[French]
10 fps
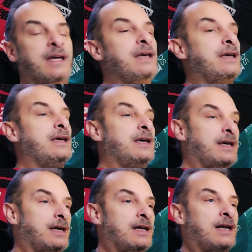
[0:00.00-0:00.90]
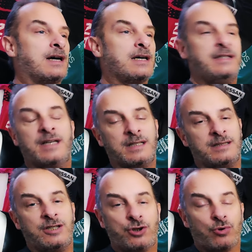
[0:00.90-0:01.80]
Et là, il y a
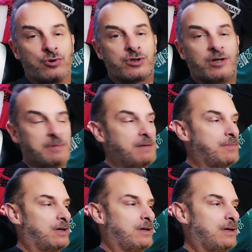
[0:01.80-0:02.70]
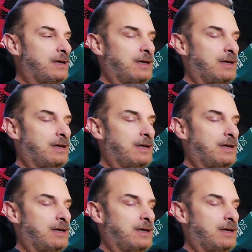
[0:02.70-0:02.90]
des choses quand même